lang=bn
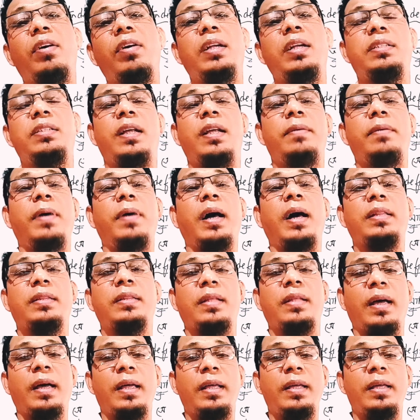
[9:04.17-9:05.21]
করে সে ভাত
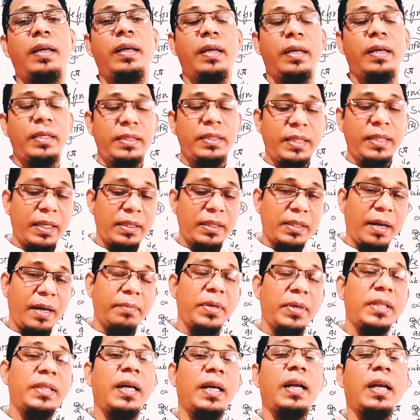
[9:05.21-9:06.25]
খায় সে
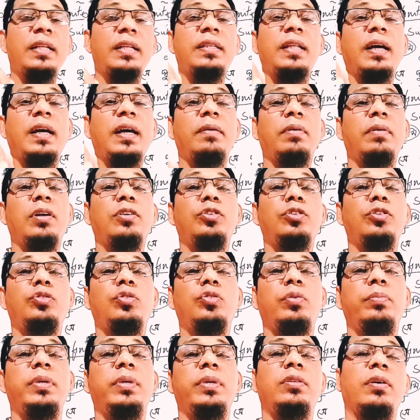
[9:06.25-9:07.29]
সামনে থাকলে তাকে বলা হতো
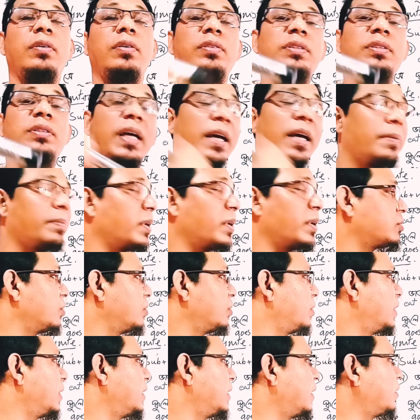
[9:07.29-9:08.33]
তুমি তখন সেকেন্ড পার্সন হয়ে